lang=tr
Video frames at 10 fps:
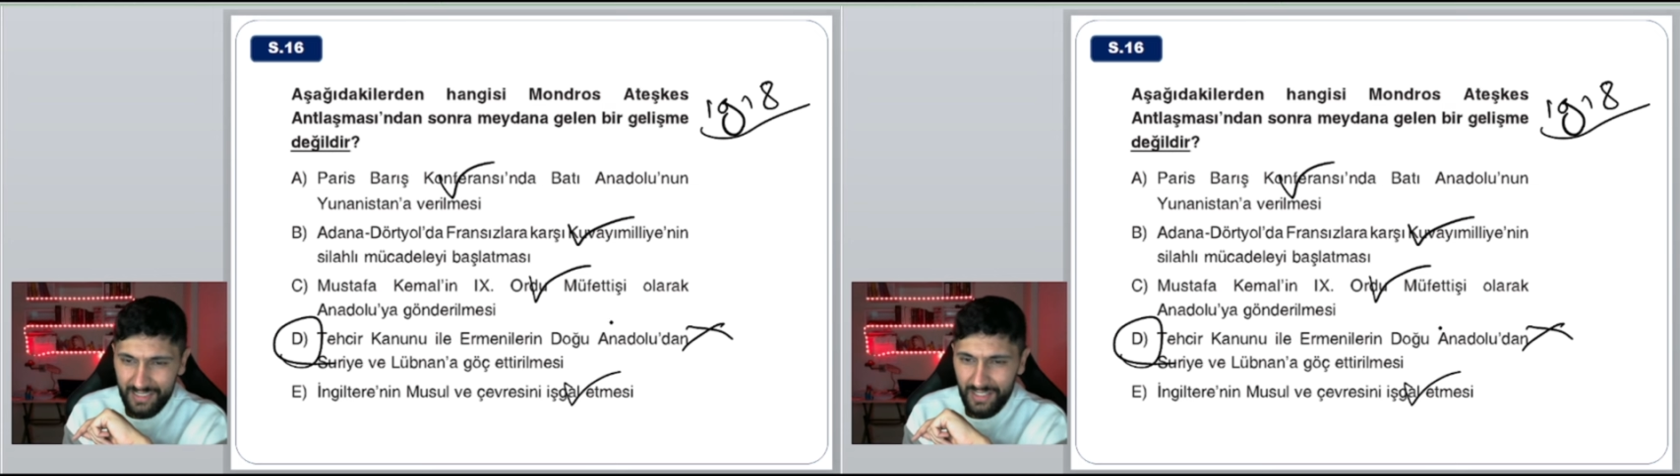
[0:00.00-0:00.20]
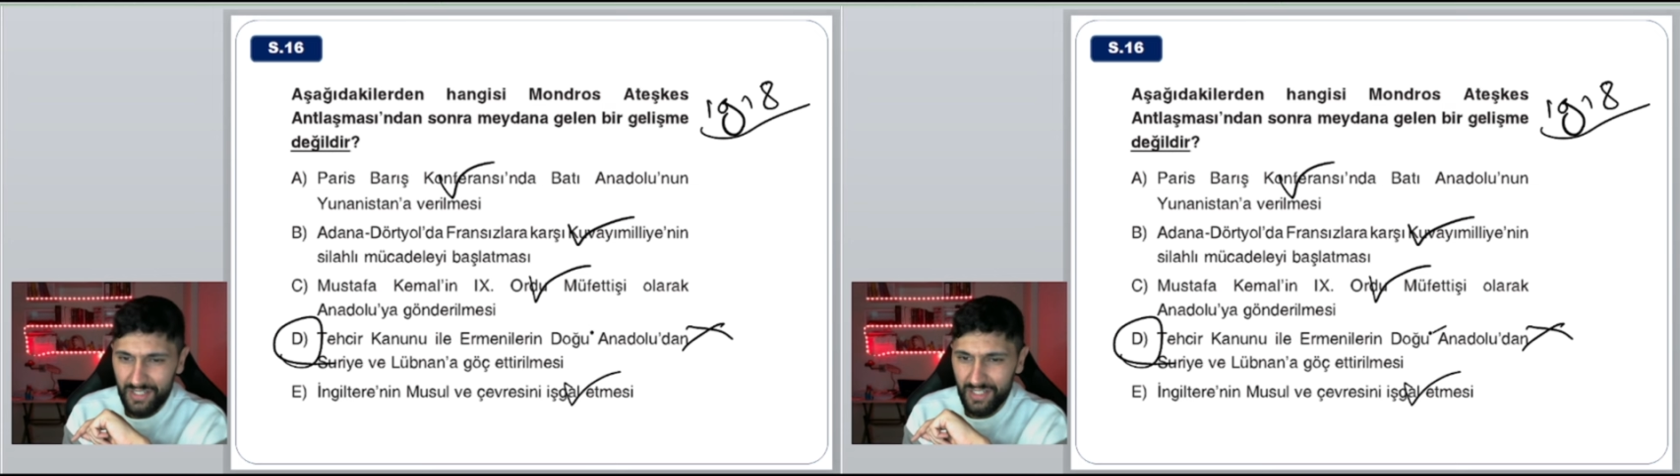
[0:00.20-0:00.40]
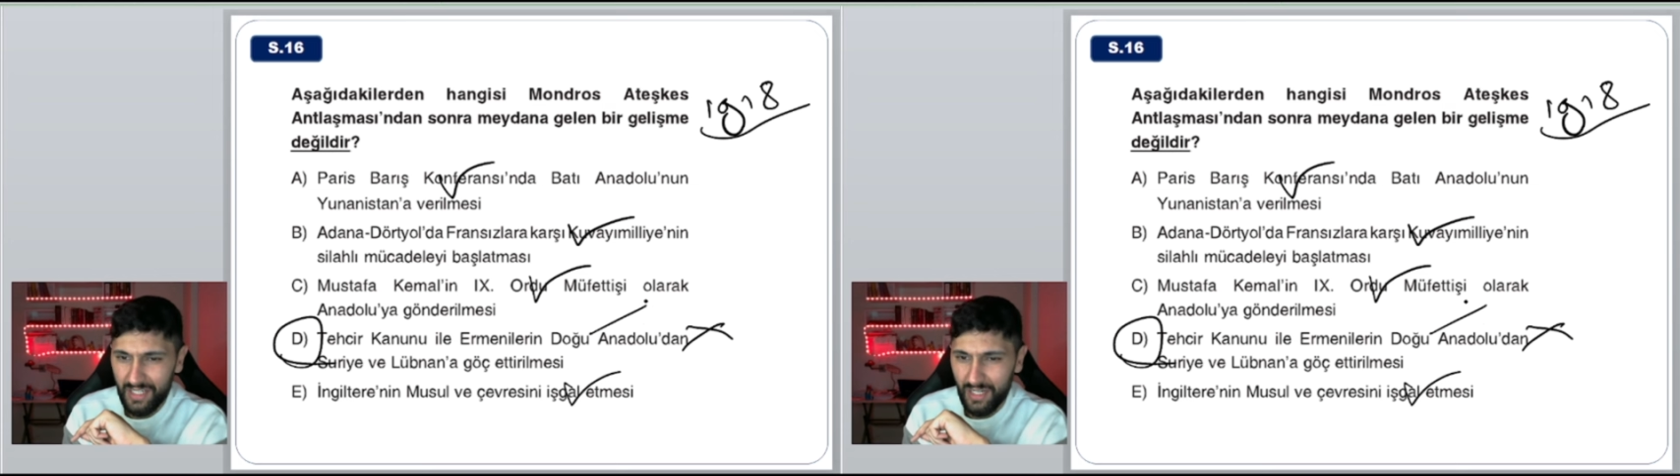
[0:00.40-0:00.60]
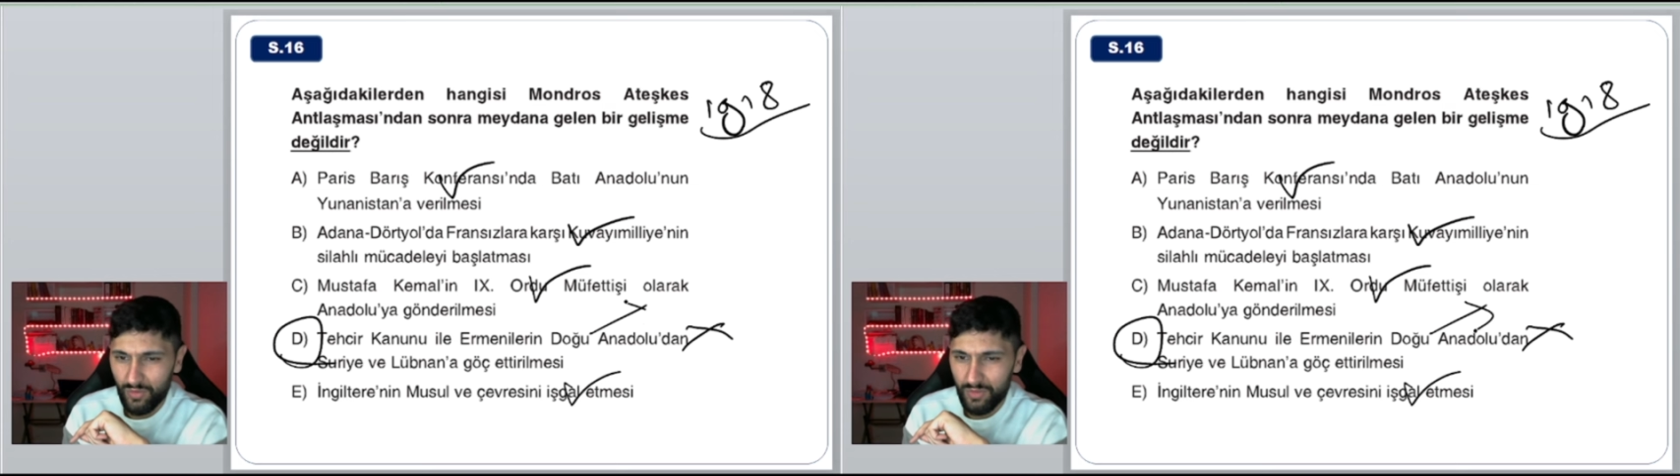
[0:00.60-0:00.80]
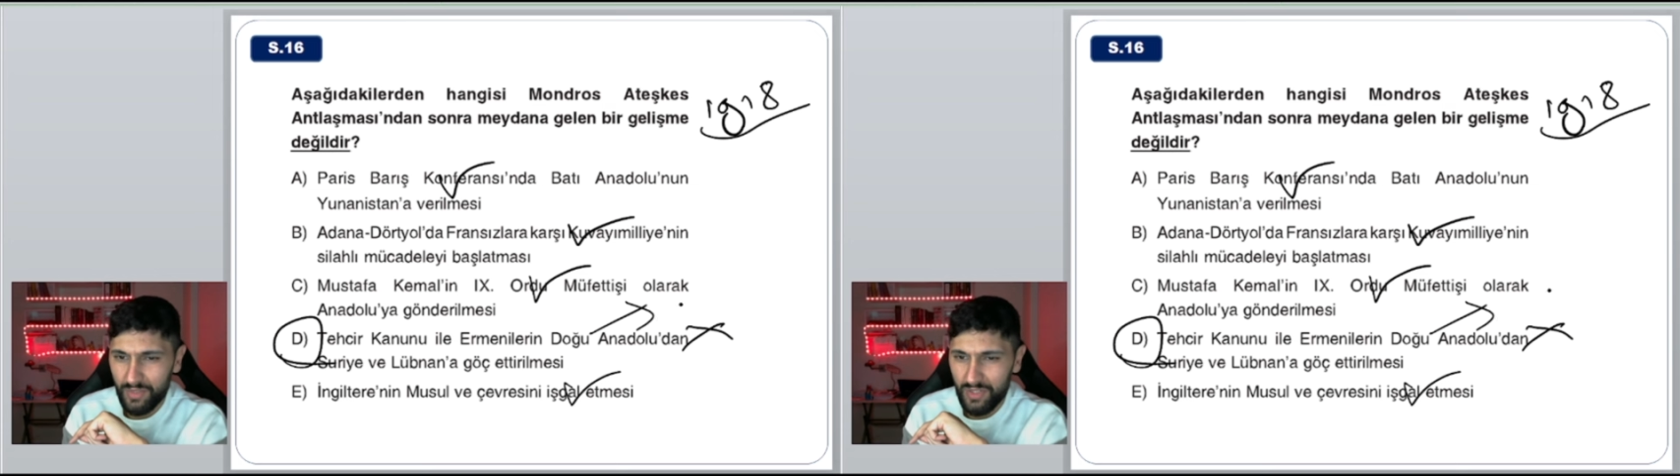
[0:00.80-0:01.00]
Tecil
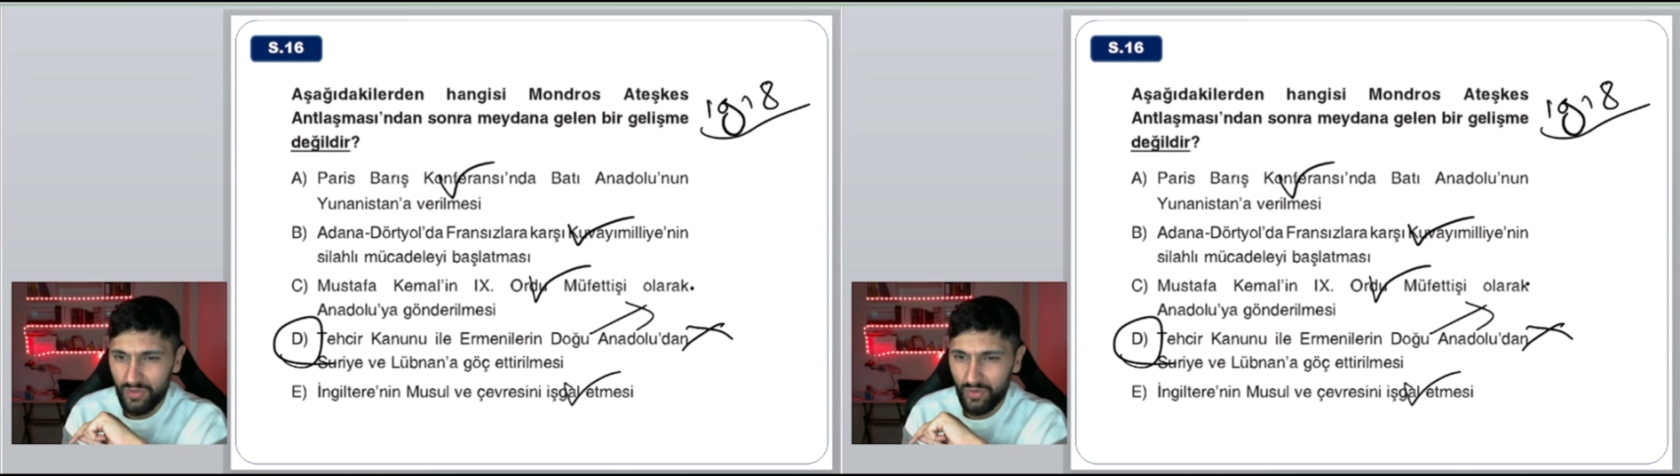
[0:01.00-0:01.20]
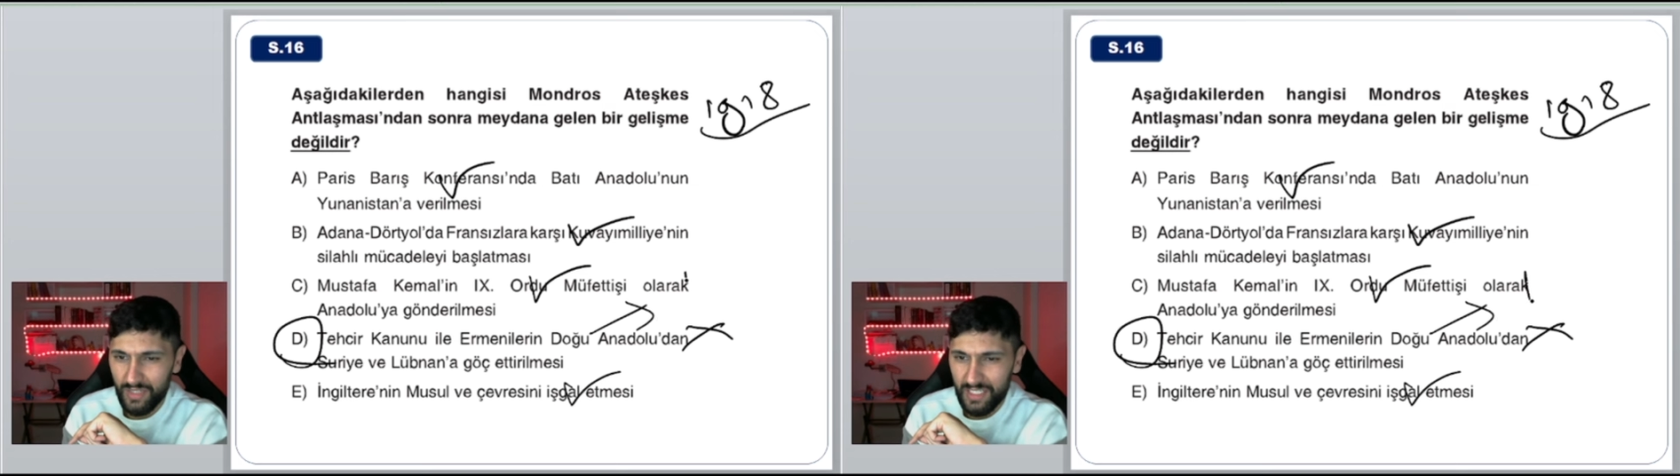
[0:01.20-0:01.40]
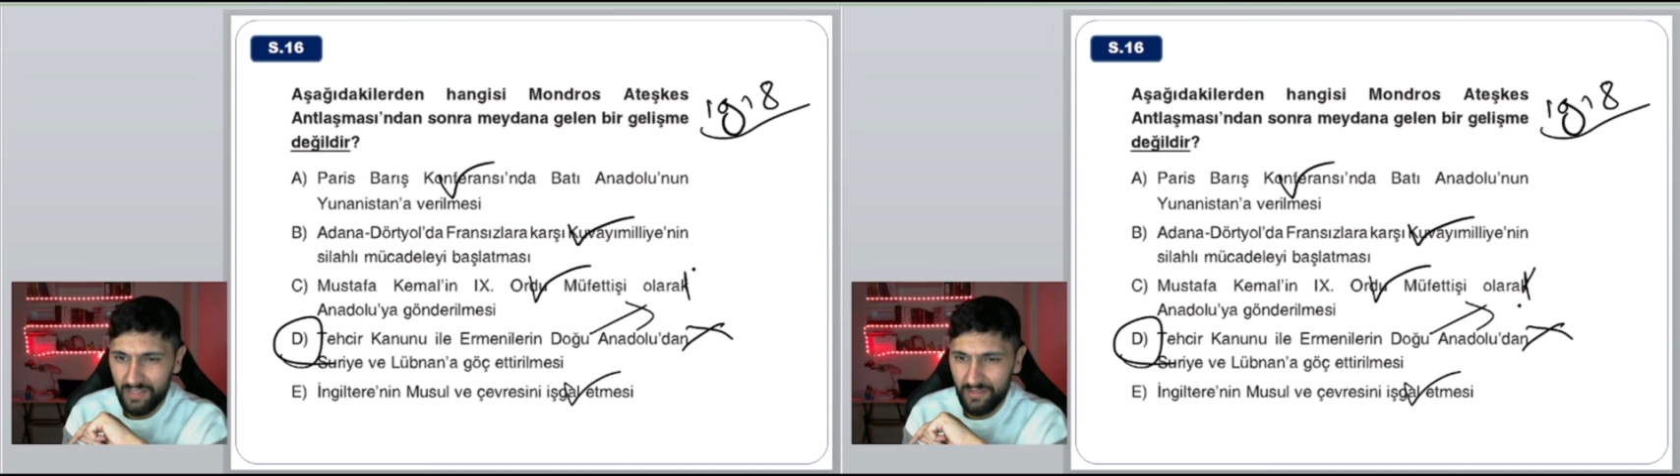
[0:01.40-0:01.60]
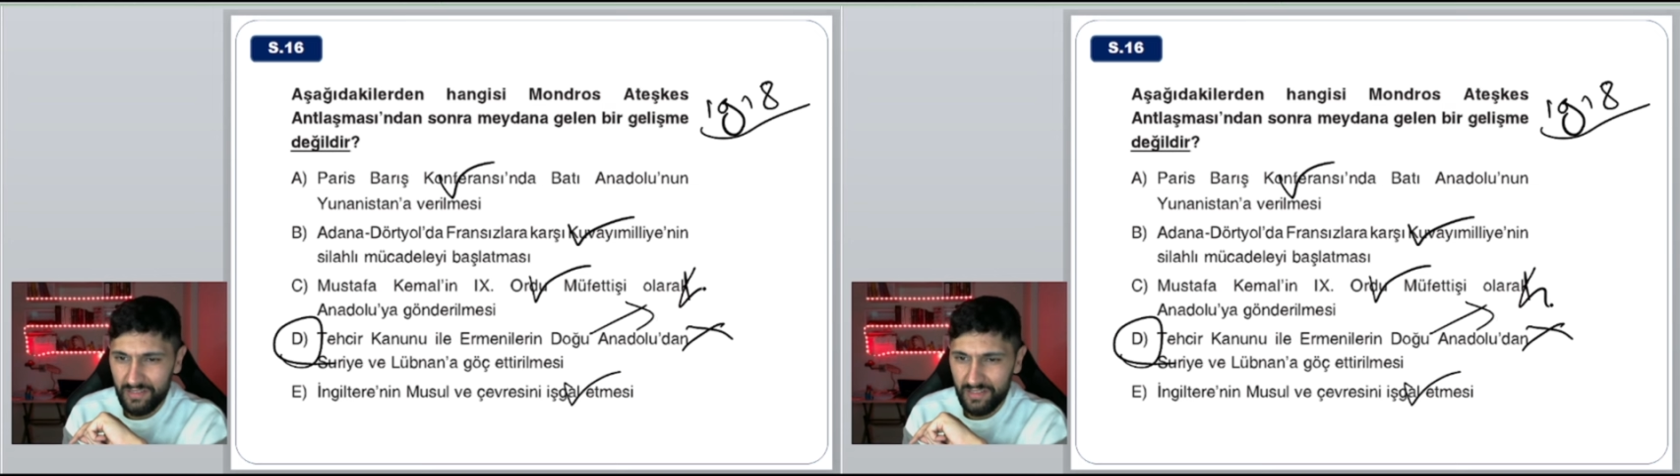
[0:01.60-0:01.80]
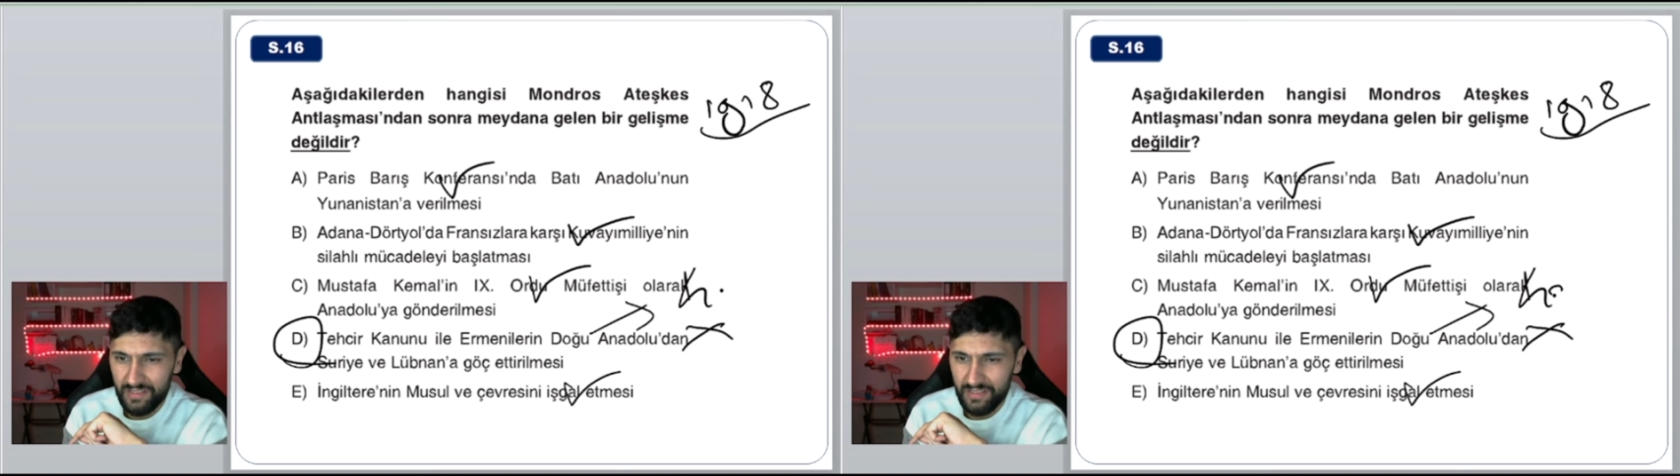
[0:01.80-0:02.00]
kanunu 1. Dünya
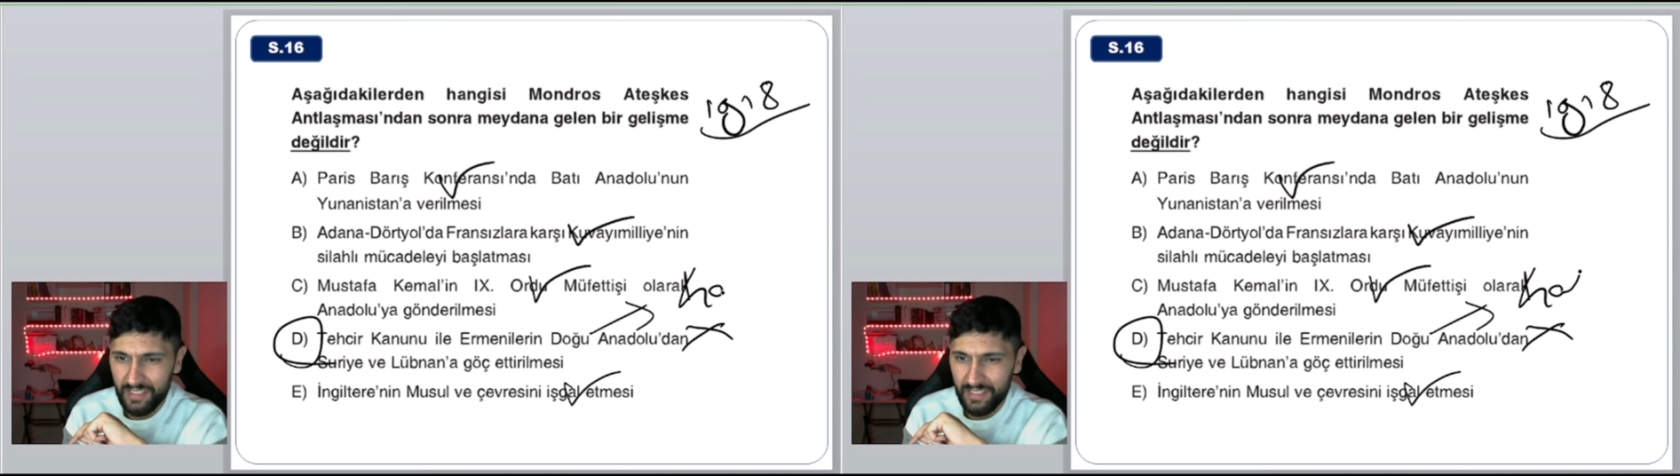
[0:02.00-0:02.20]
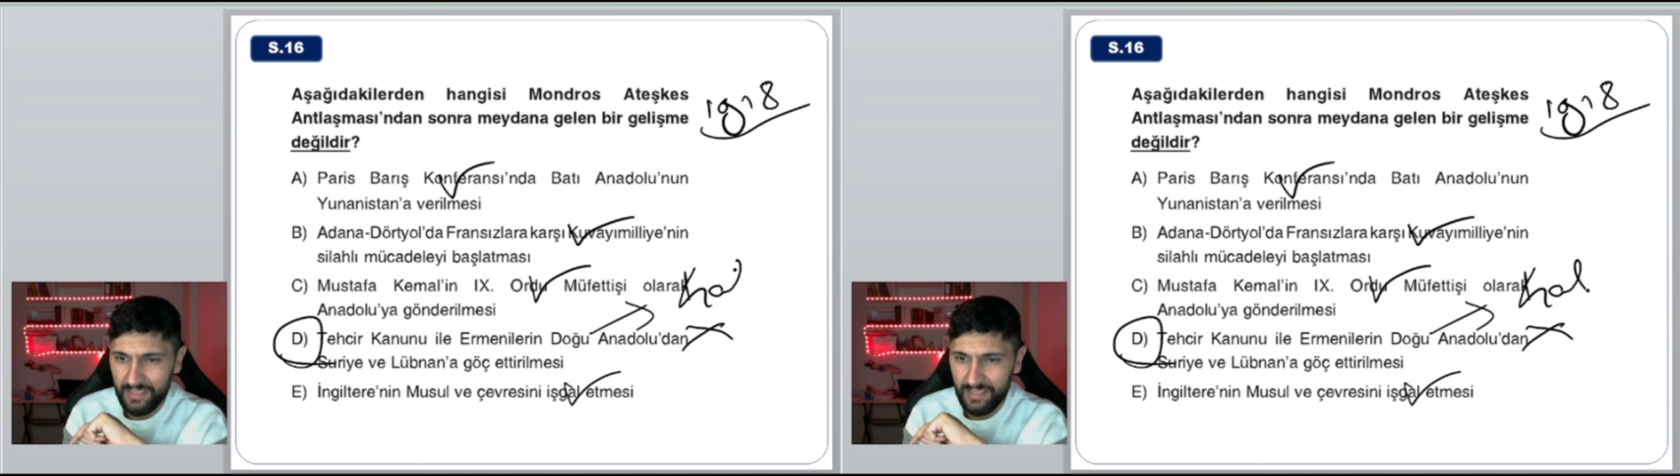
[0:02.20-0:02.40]
Savaşı sırasında